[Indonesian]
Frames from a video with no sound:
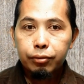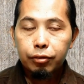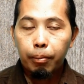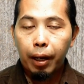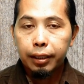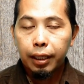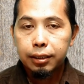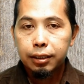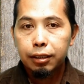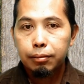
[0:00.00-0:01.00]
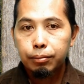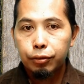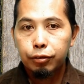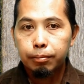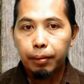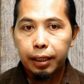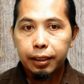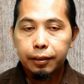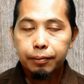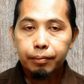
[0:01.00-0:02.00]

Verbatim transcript: untuk mengatasi mulut pahit.